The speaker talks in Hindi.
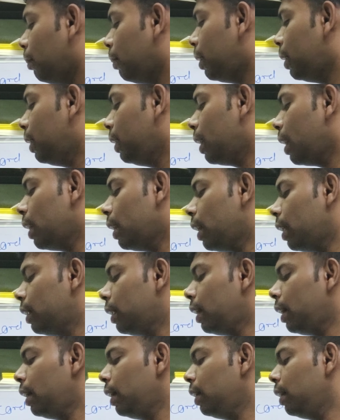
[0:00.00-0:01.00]
लिमिट दिया
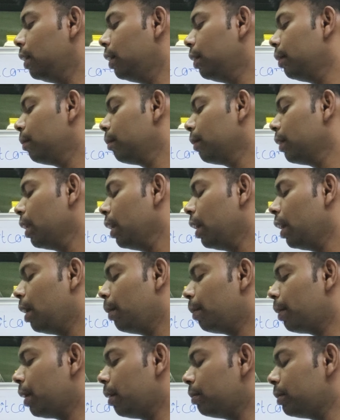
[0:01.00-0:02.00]
जाता है
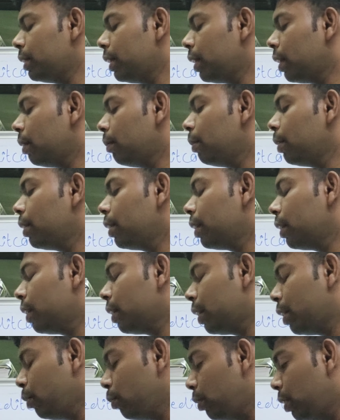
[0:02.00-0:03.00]
अब कम से कम
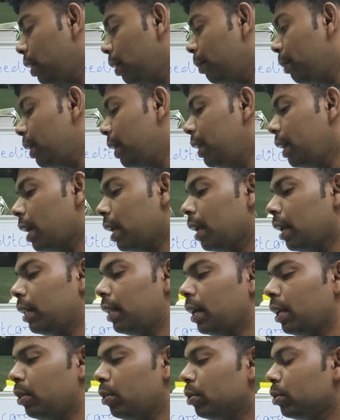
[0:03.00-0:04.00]
क्यों लिमिट दिया जाता है